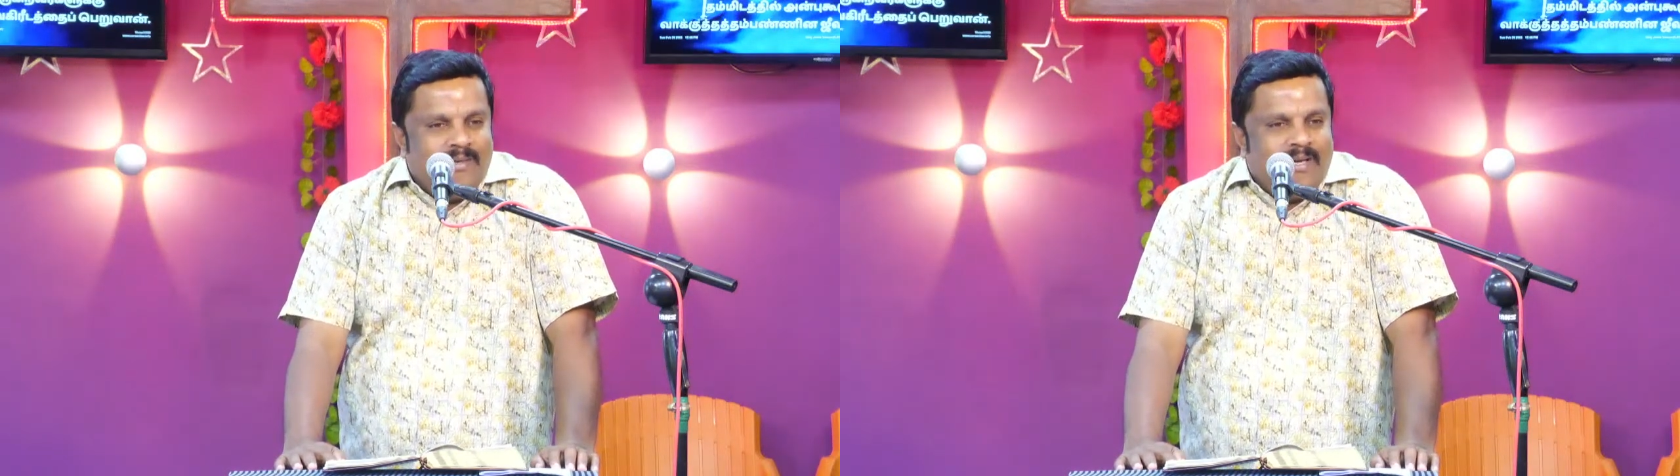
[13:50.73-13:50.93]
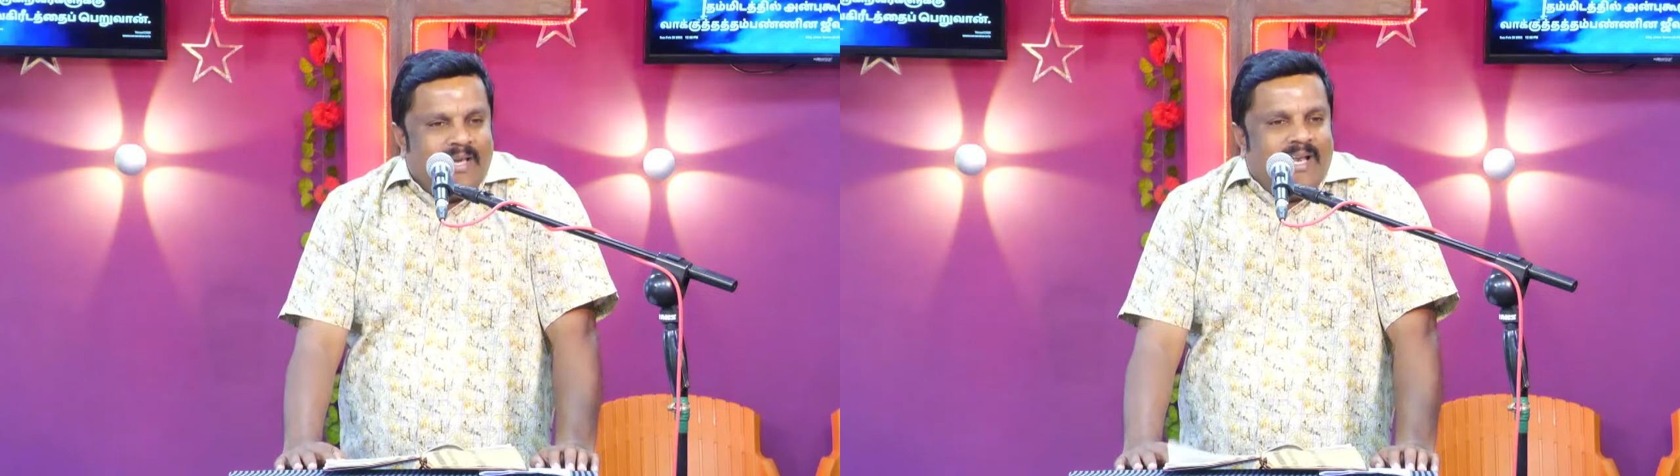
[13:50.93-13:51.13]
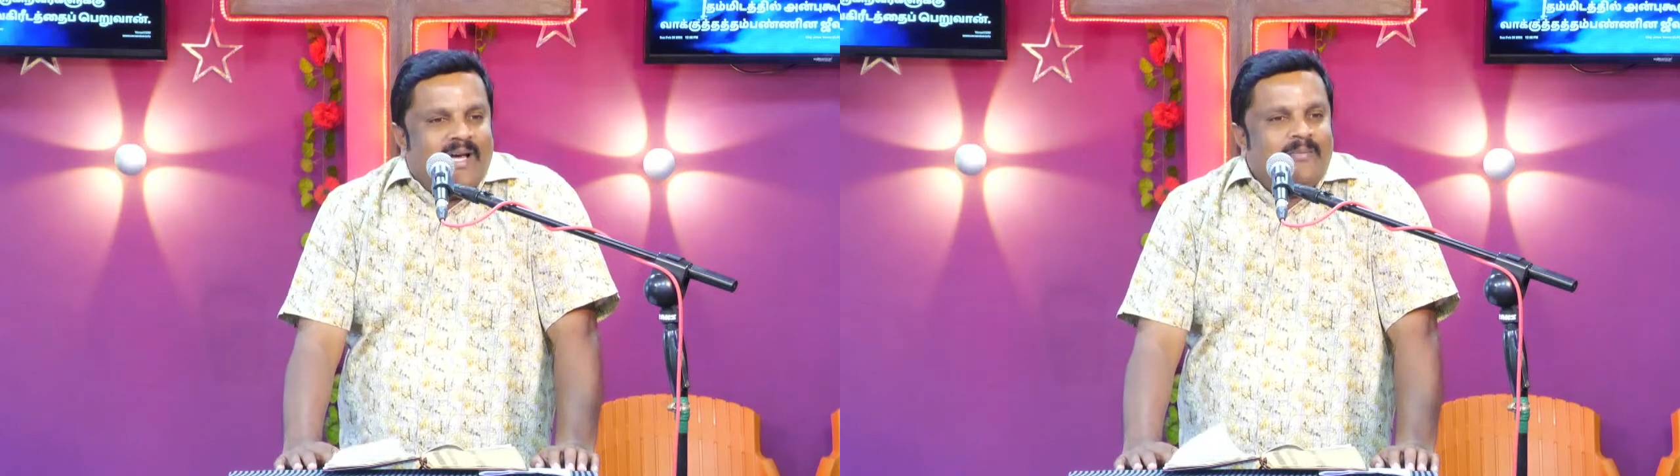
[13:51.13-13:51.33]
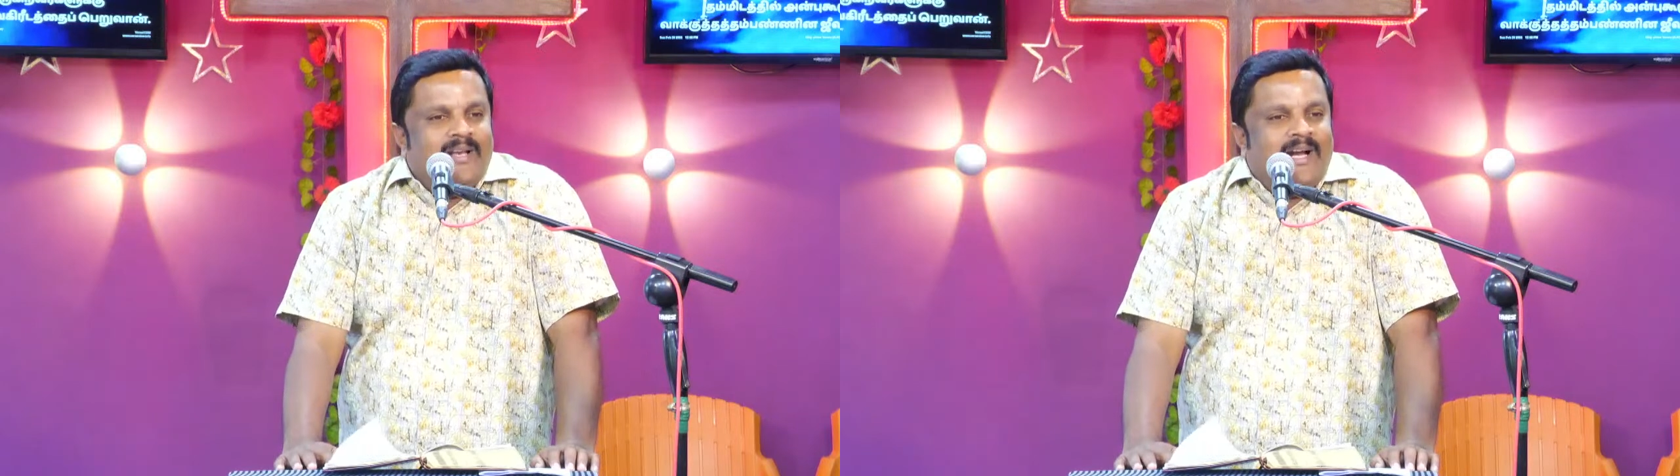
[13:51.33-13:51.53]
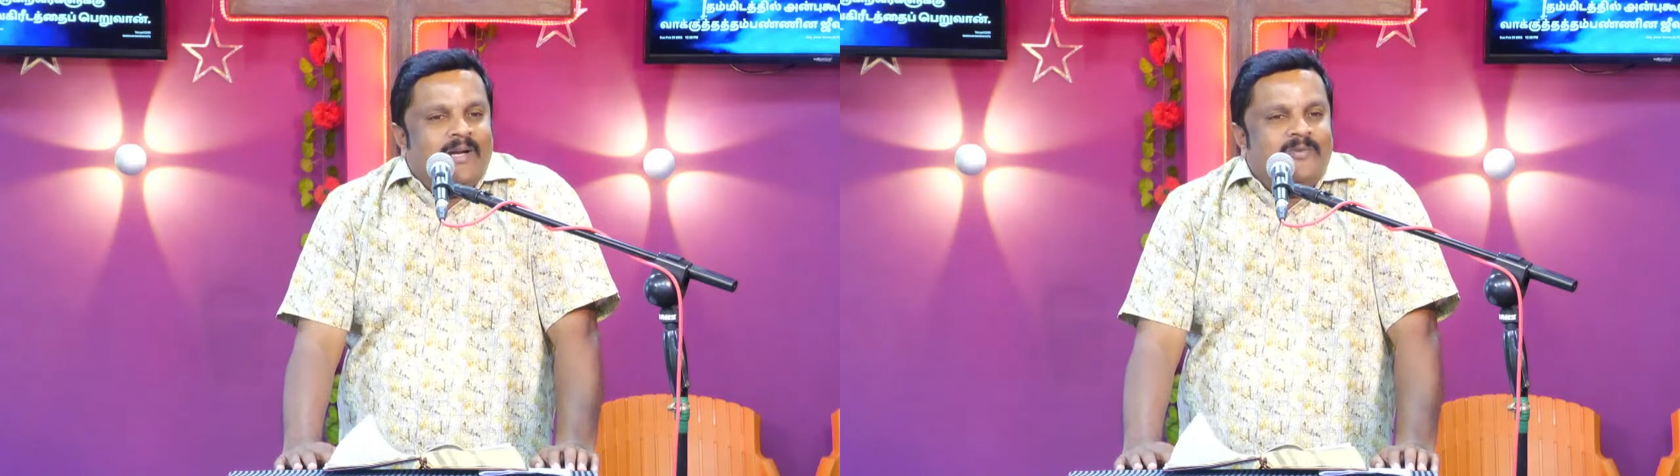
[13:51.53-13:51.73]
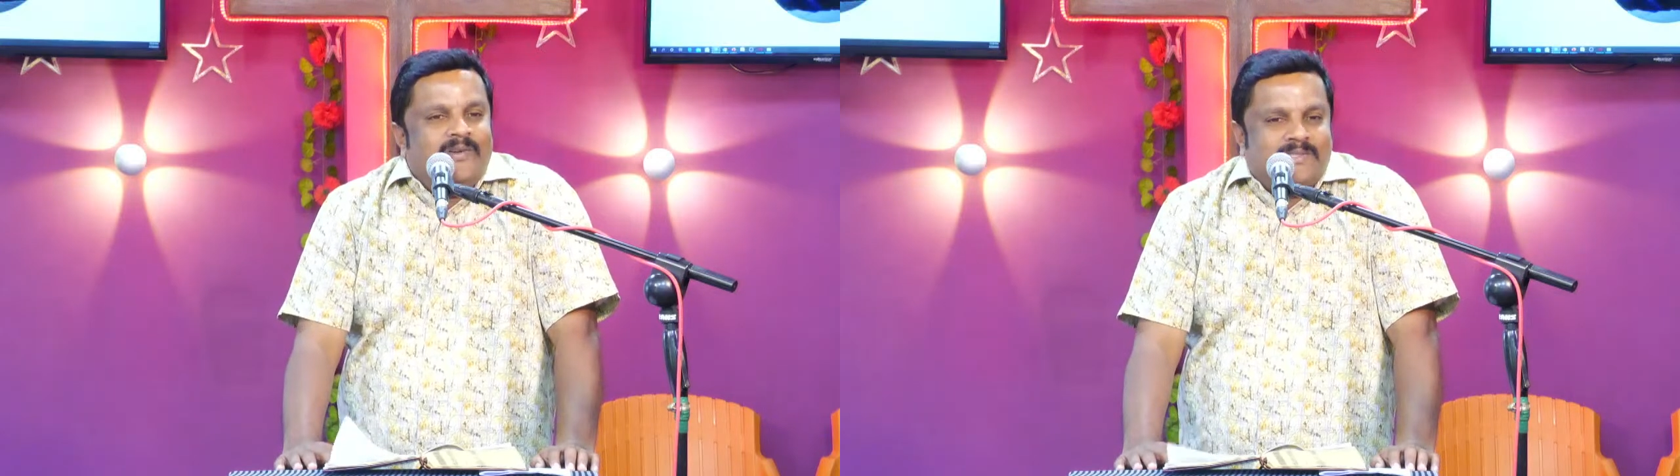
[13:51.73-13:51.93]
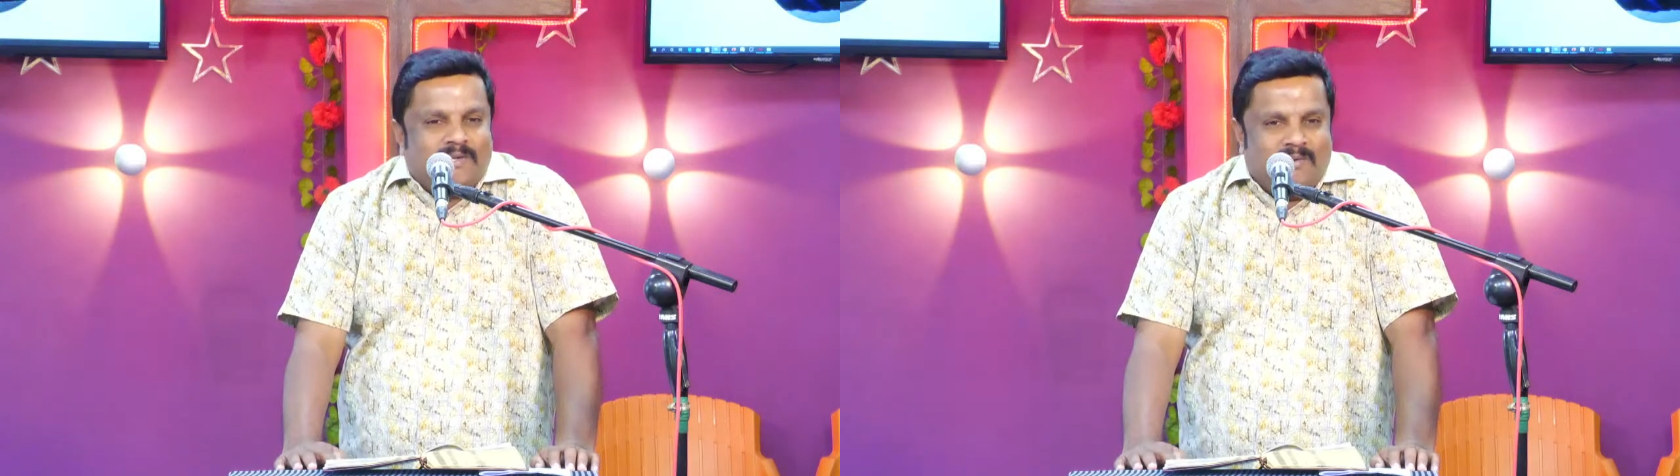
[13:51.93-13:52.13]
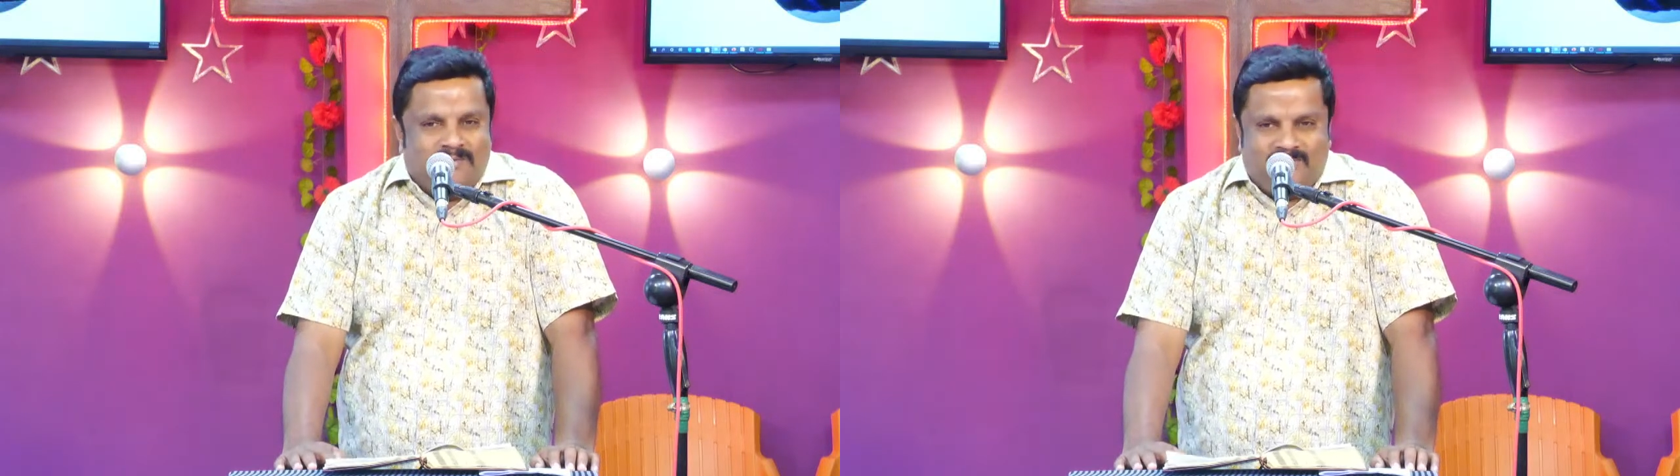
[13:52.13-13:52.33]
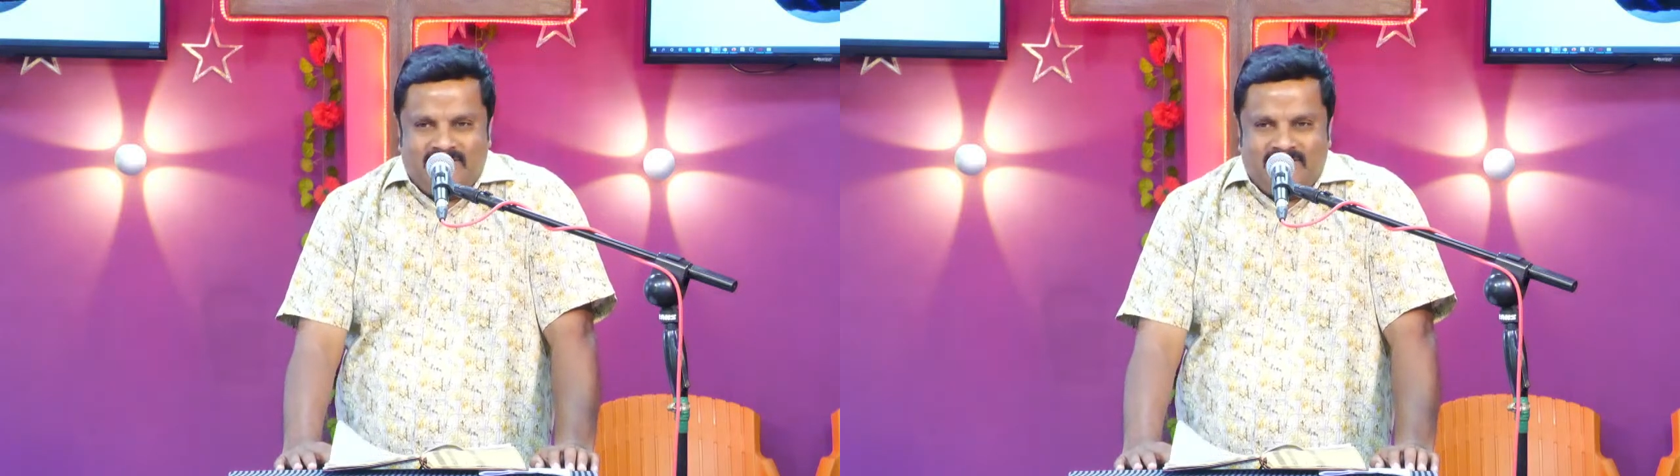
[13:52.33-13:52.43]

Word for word: எல்லாரும் மேலே அன்பு வந்துடும்